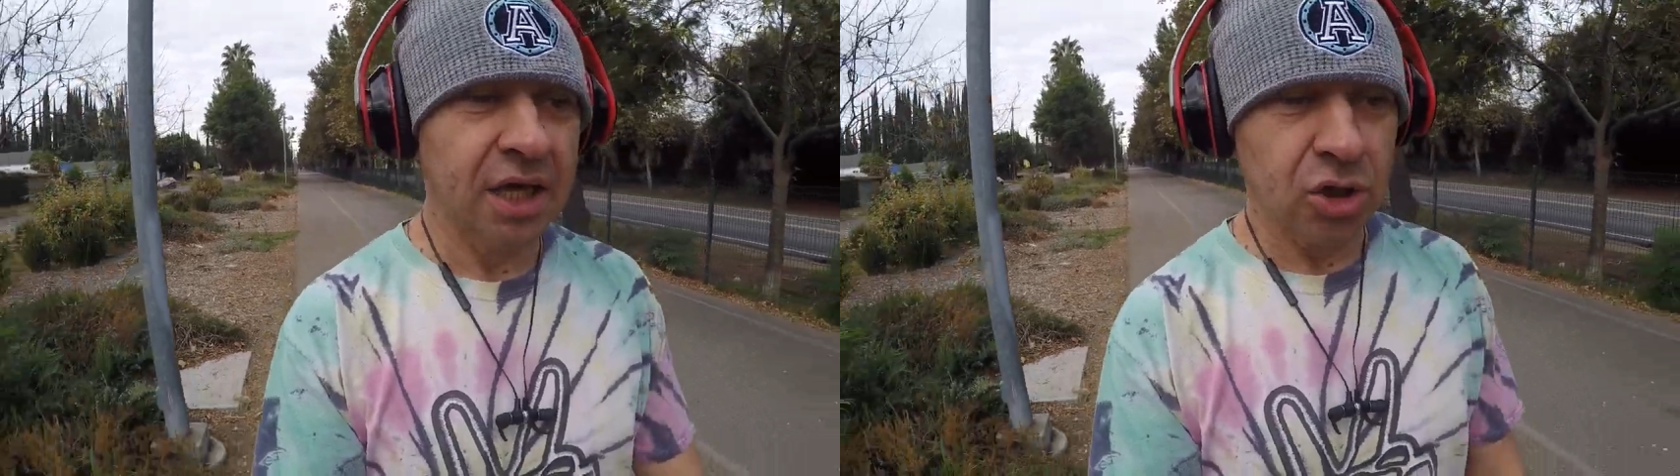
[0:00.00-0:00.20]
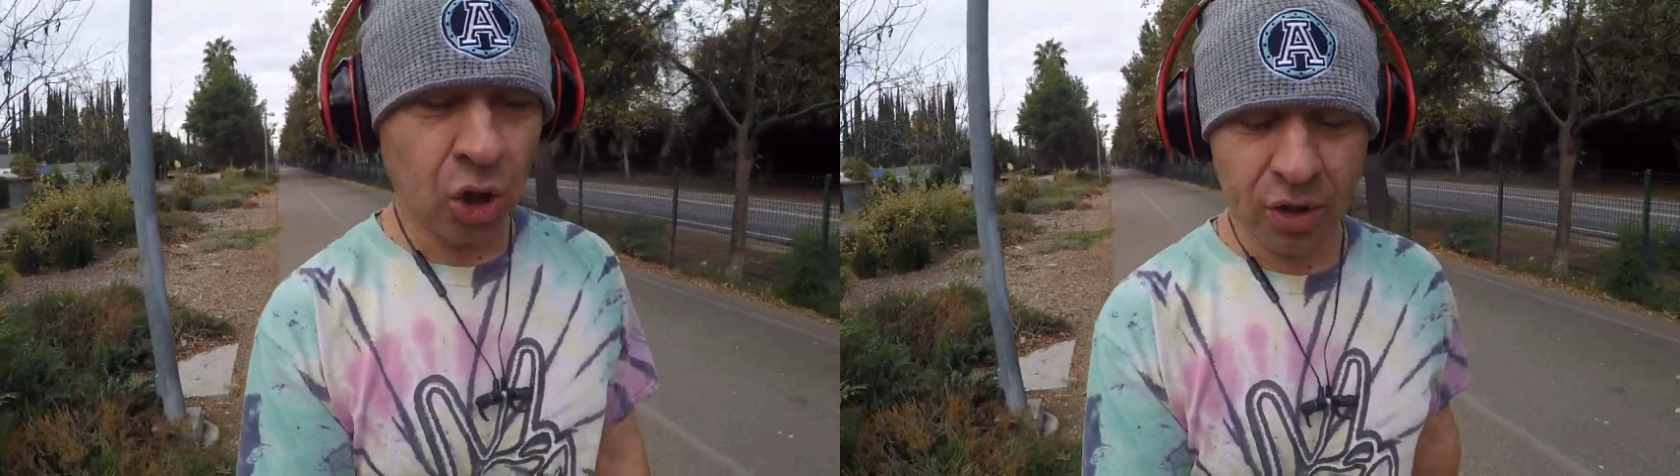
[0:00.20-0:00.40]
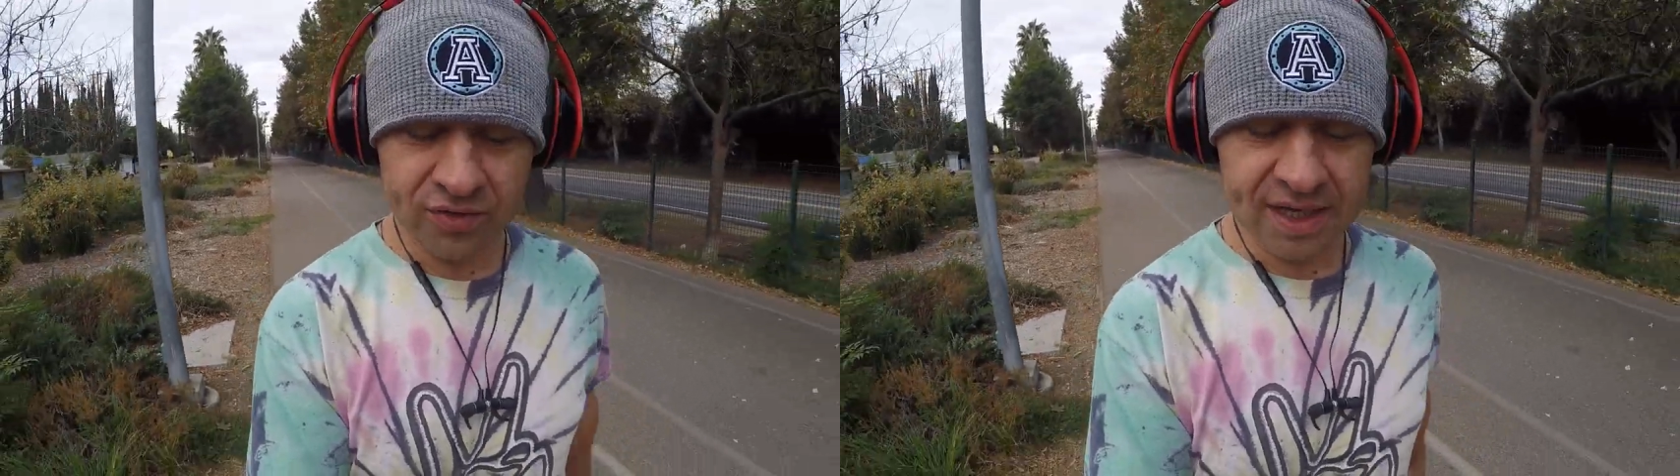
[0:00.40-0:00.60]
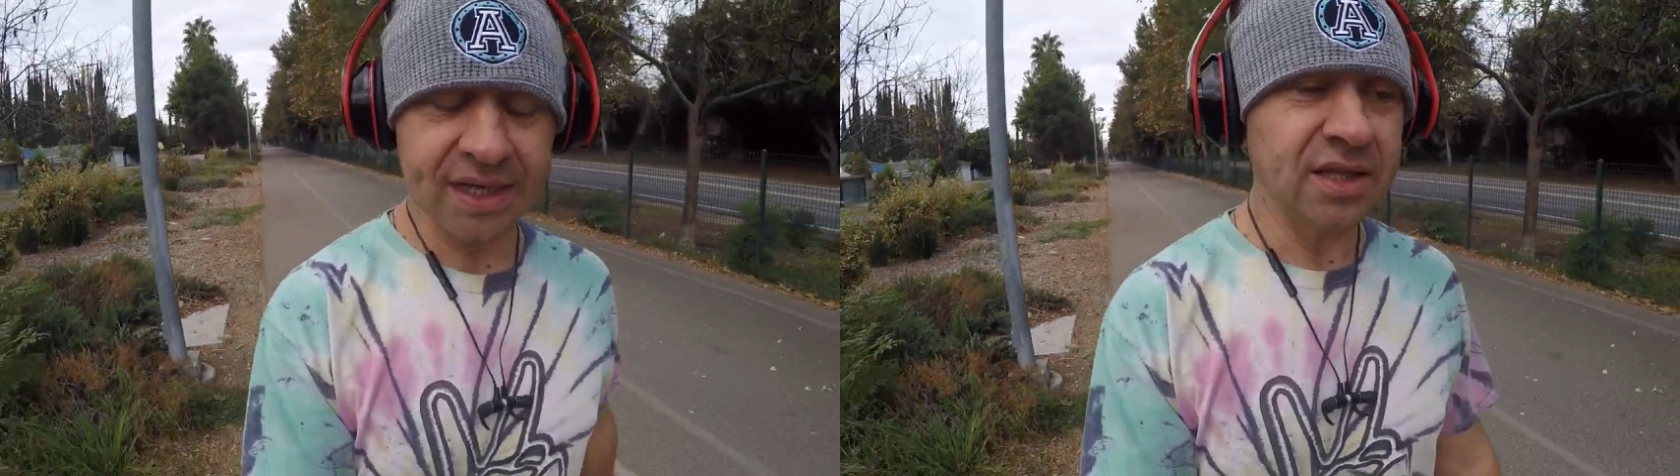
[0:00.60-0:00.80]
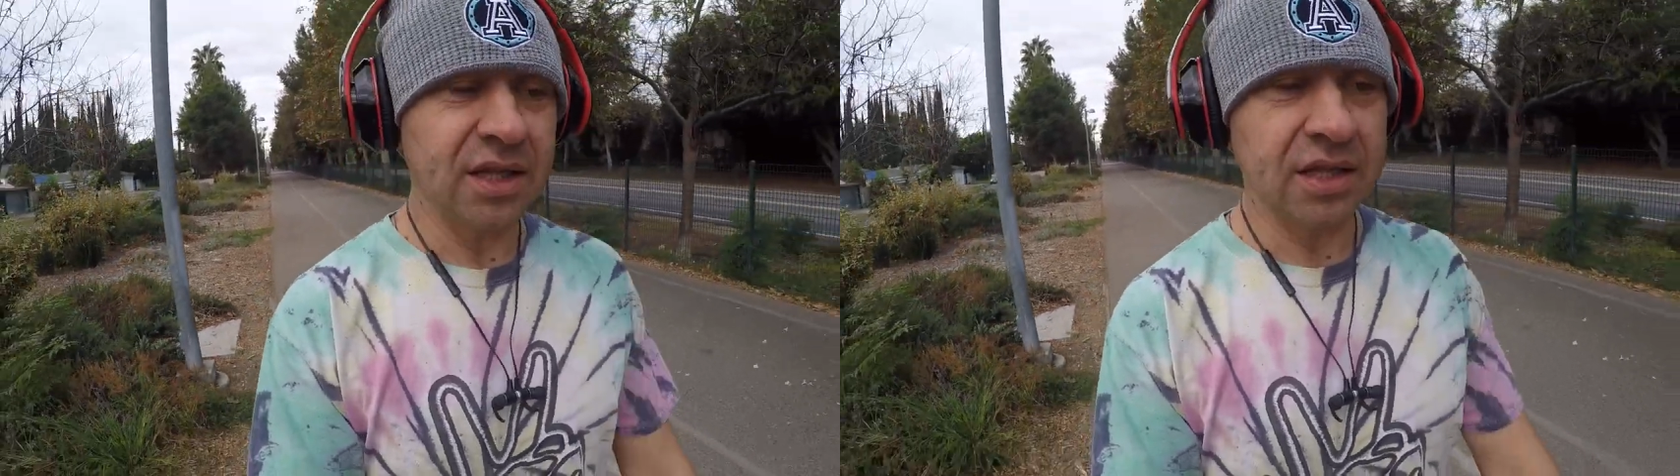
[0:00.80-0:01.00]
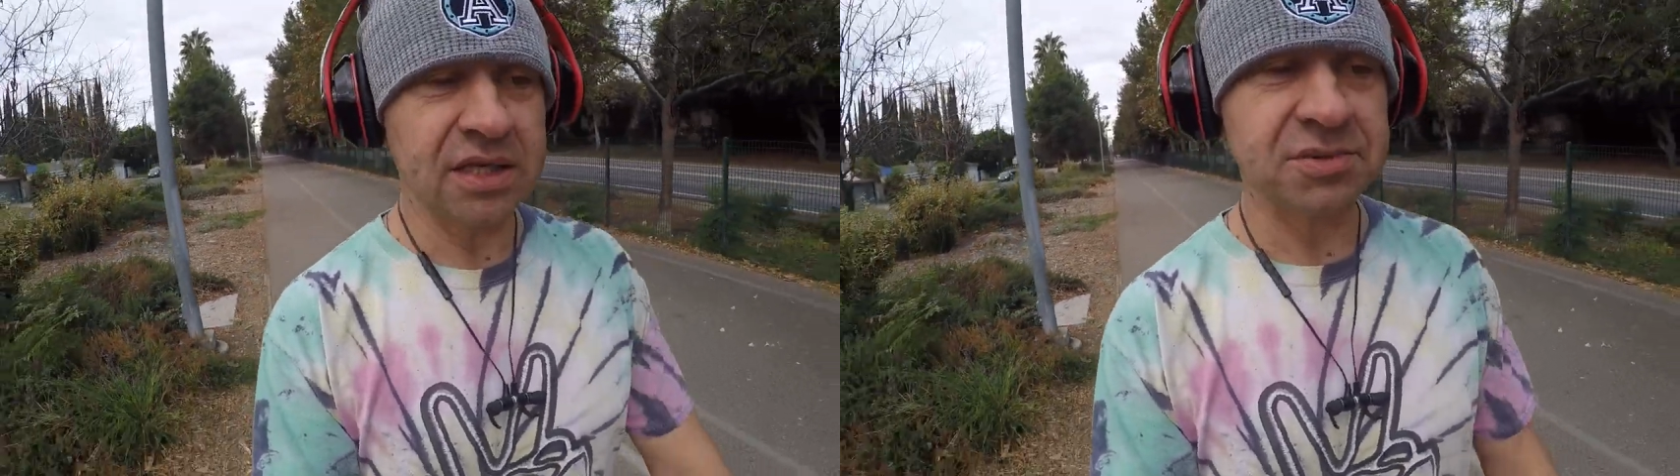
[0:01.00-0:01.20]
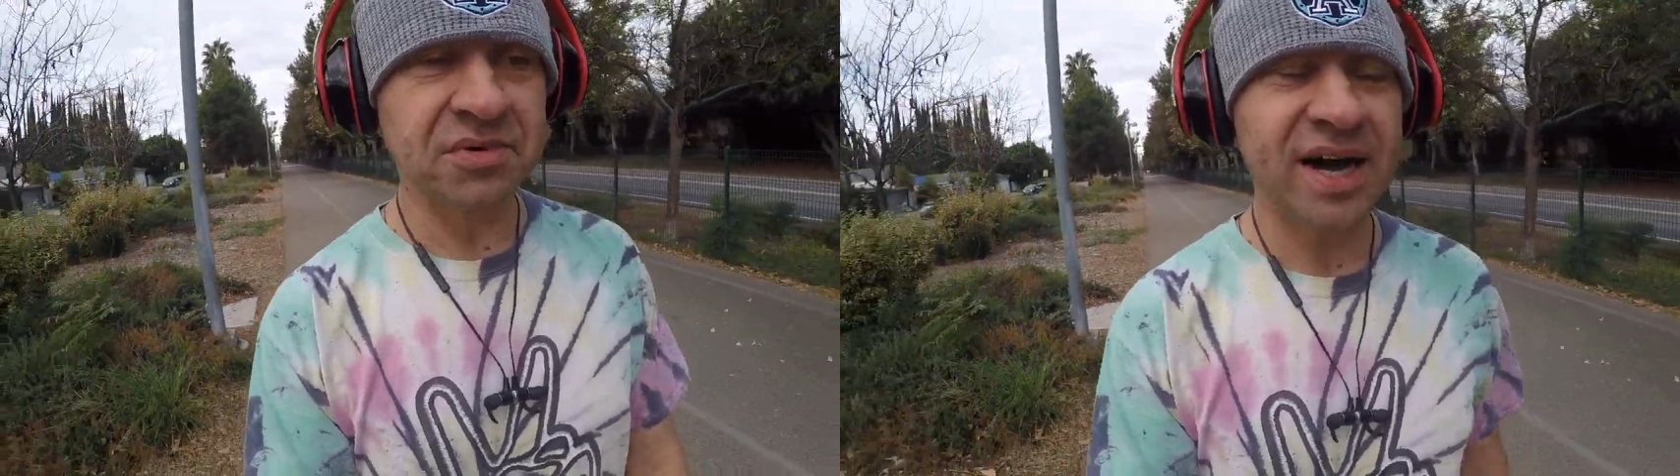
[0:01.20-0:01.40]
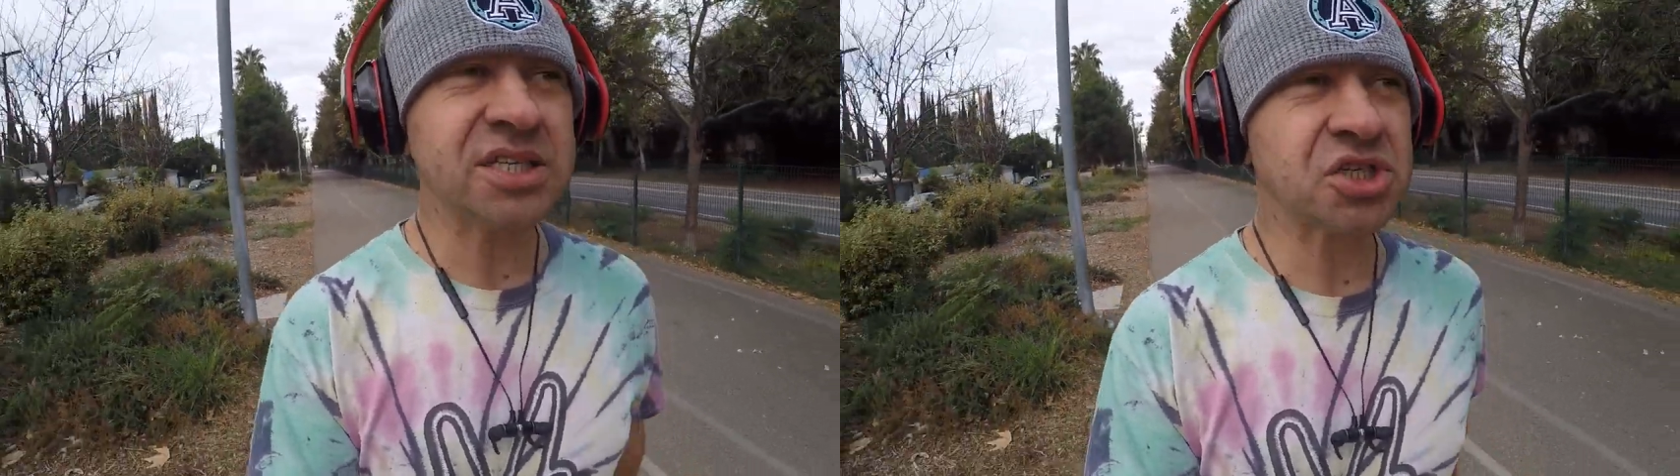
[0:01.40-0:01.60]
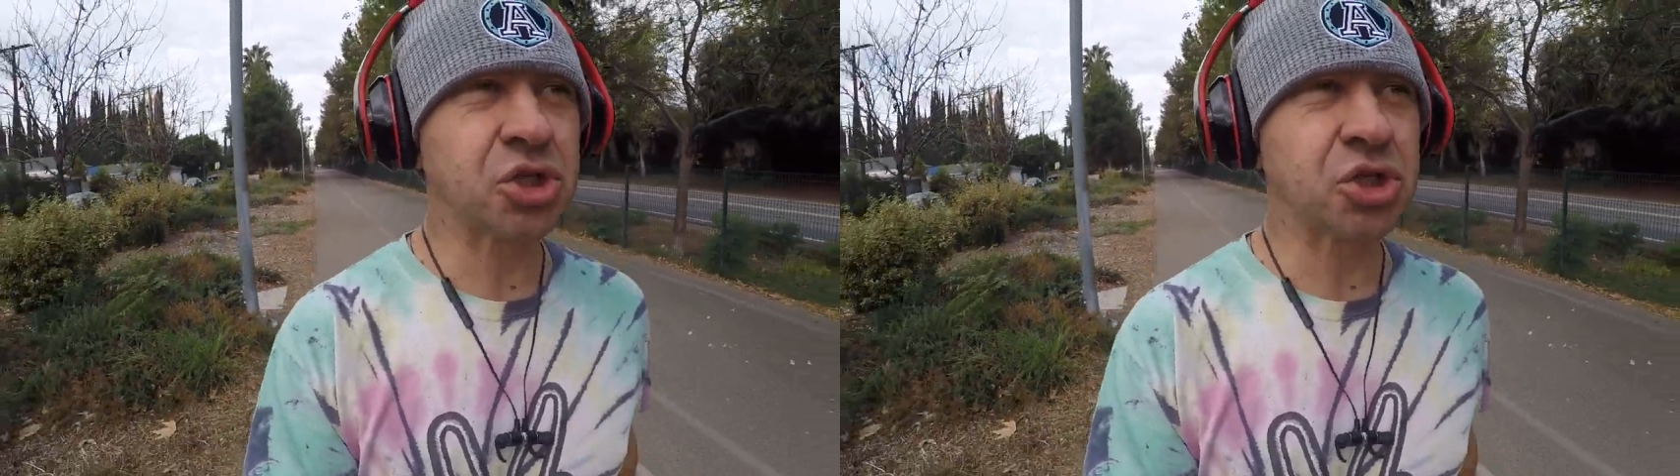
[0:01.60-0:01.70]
Но вы не забывайте,